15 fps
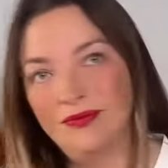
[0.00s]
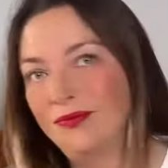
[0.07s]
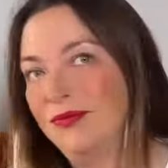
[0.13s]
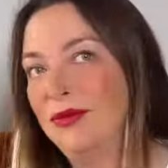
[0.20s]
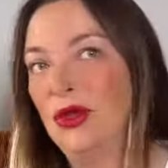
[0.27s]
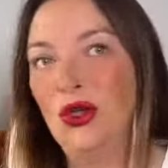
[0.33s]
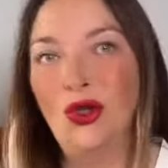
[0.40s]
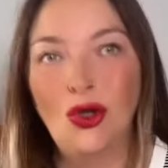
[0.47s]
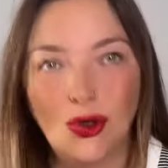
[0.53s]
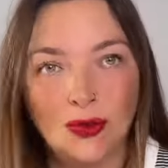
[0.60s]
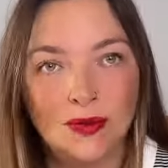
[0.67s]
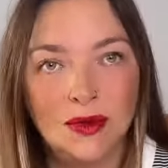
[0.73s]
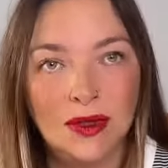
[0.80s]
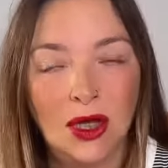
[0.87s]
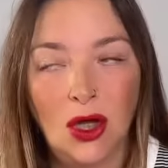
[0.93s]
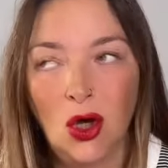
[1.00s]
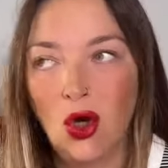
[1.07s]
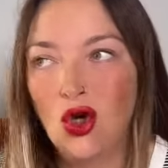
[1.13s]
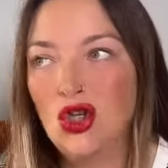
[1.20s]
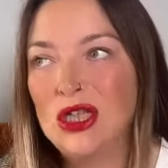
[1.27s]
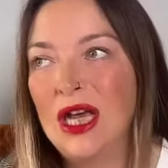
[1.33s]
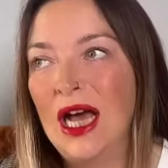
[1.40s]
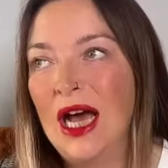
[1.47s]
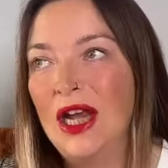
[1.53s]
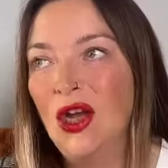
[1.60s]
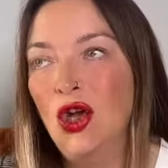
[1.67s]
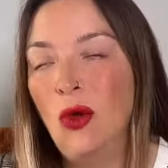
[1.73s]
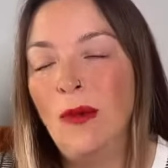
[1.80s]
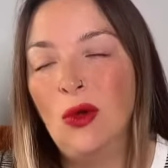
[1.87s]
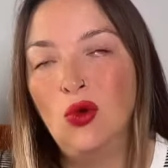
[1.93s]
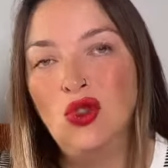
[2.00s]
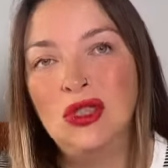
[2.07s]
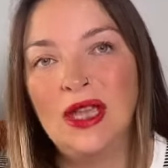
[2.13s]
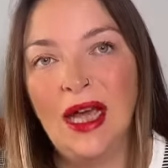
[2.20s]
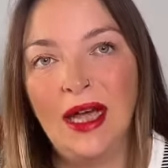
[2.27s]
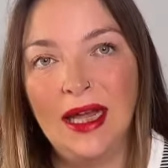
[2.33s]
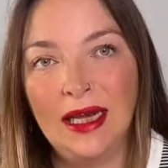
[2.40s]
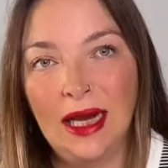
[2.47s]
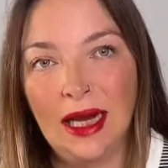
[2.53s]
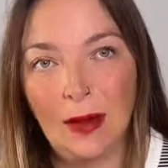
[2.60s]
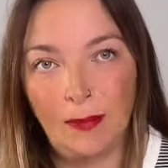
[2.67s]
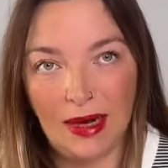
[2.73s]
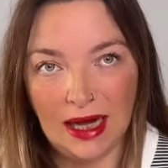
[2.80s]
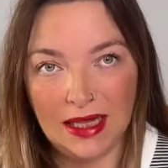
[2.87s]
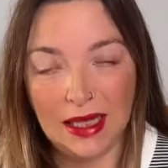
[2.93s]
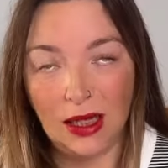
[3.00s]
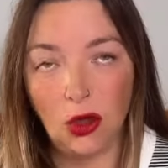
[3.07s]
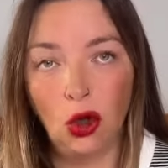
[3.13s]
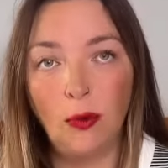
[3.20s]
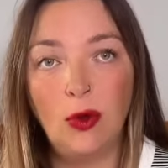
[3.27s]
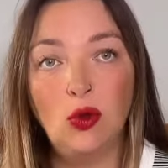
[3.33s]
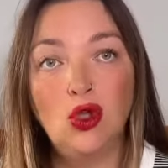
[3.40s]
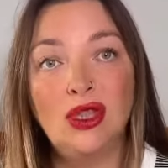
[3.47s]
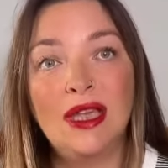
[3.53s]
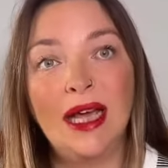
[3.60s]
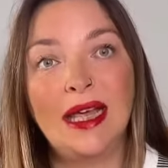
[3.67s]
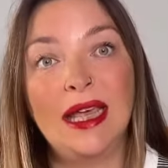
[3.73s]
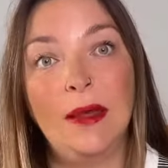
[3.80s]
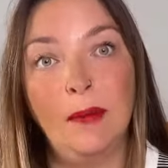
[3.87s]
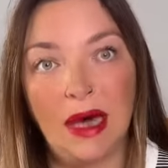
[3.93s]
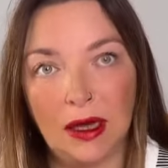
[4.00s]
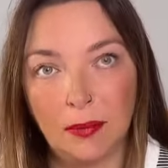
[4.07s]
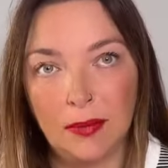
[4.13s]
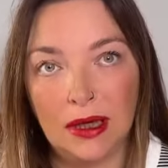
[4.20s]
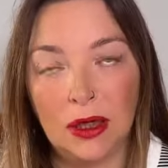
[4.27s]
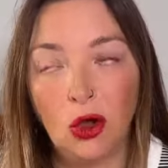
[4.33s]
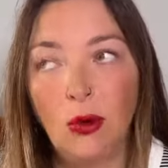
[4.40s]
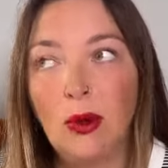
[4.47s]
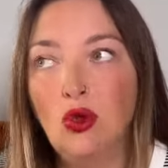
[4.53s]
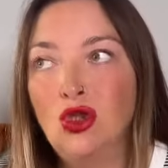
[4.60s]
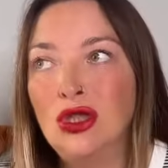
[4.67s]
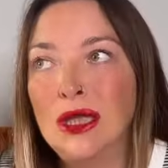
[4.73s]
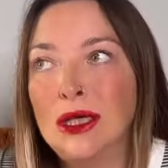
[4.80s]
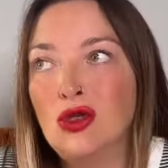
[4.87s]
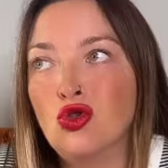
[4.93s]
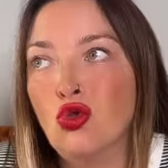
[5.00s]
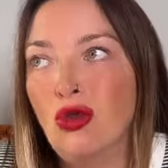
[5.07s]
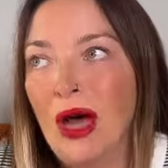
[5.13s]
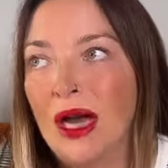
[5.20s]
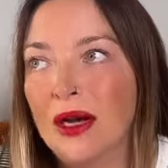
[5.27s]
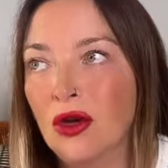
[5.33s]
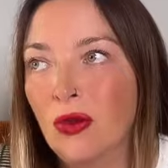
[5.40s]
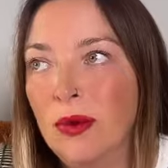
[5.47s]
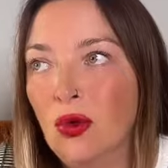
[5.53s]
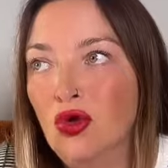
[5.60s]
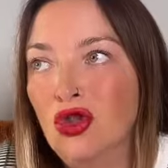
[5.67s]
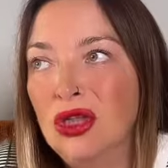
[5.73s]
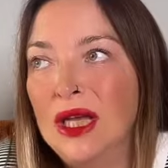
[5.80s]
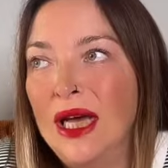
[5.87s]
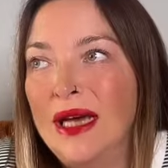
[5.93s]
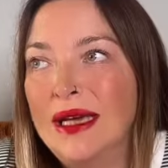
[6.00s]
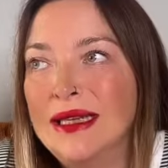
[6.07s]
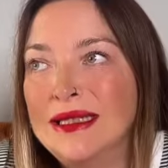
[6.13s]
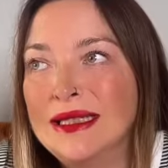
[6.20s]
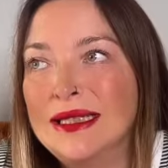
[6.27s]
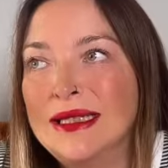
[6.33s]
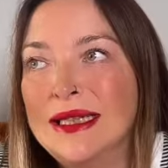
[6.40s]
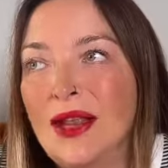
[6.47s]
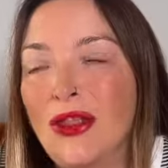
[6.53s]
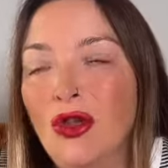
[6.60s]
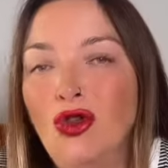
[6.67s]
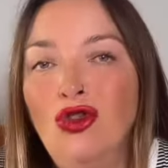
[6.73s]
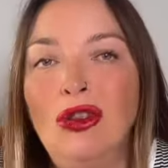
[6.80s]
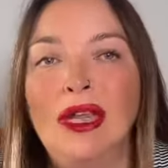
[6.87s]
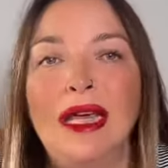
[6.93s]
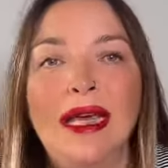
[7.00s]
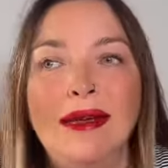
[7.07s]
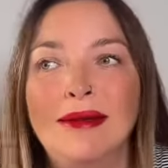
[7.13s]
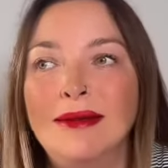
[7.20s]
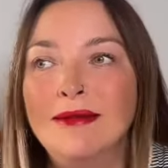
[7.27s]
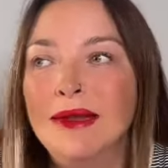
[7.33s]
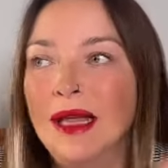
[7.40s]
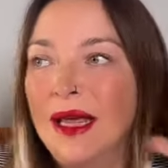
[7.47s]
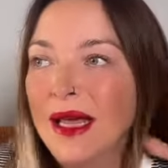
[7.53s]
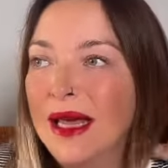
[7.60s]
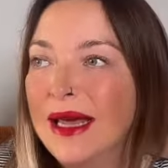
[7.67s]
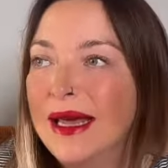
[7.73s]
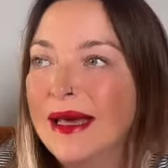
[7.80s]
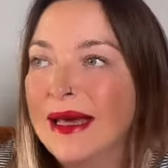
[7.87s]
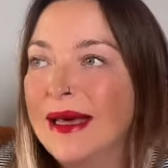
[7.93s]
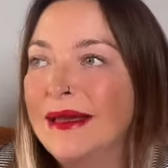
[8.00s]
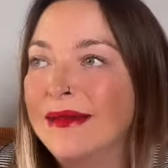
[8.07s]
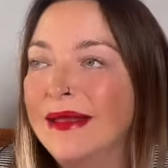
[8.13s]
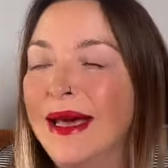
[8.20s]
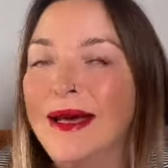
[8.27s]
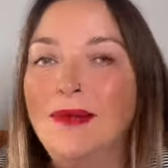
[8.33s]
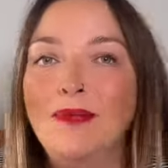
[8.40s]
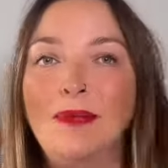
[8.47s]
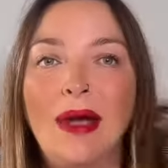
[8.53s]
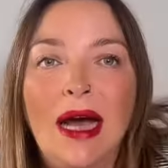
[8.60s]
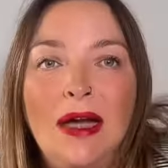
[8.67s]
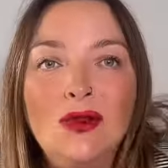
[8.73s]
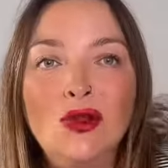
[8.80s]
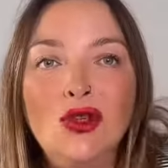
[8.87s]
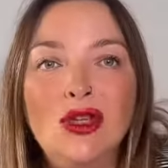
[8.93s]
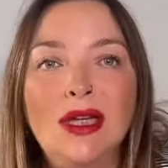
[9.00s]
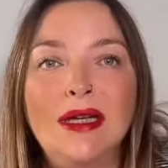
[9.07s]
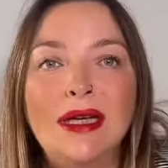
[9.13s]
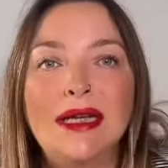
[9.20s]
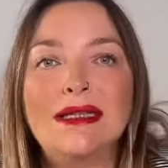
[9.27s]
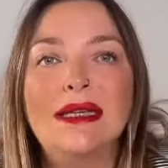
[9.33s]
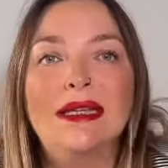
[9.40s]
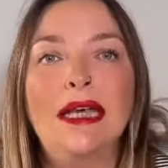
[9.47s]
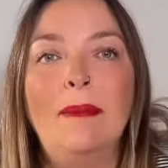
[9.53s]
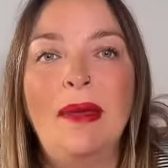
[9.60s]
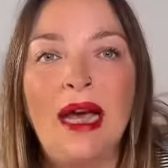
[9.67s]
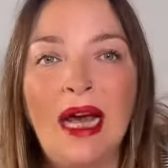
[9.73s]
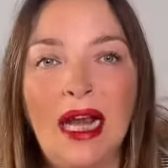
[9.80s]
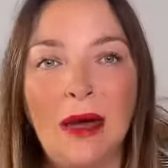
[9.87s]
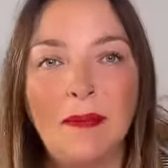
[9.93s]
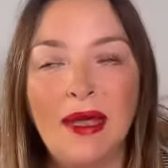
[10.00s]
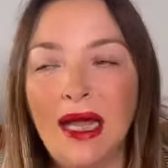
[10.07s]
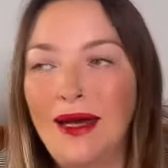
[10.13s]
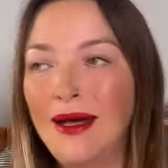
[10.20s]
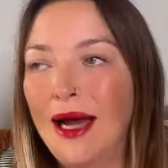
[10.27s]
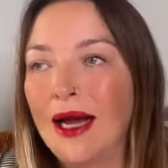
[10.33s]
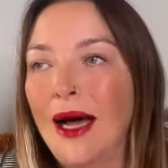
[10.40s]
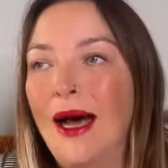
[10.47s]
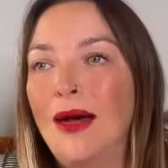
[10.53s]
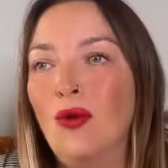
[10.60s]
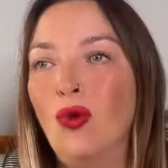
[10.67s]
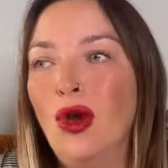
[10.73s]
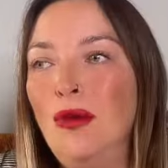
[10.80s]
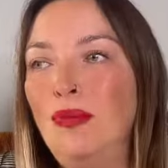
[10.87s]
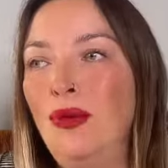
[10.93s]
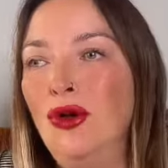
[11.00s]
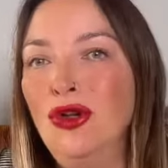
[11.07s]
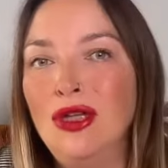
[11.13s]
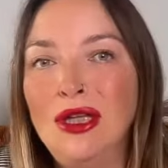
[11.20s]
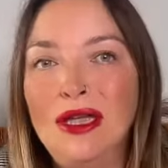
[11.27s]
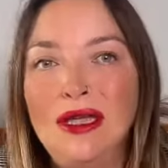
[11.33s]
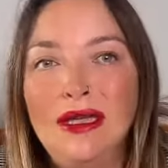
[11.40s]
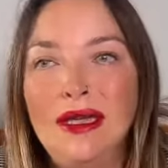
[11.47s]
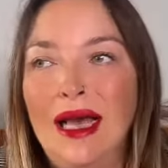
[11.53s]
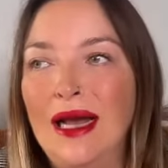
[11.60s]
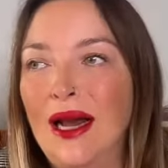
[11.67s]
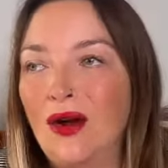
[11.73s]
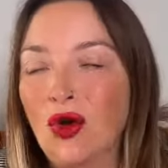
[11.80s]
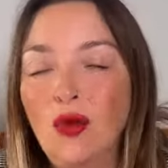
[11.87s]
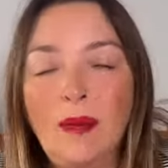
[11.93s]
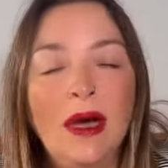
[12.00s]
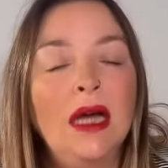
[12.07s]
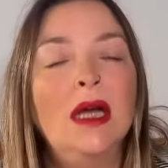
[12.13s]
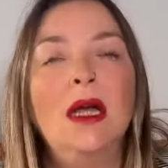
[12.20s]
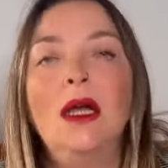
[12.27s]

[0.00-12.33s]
No. O sea, no me gusta ir a la playa, no me gusta quemarme, no me gusta sudar, no me gusta esa sensación de mm, que, que estás pegándote, que se te pega la piel al, cuerpo y, a la ropa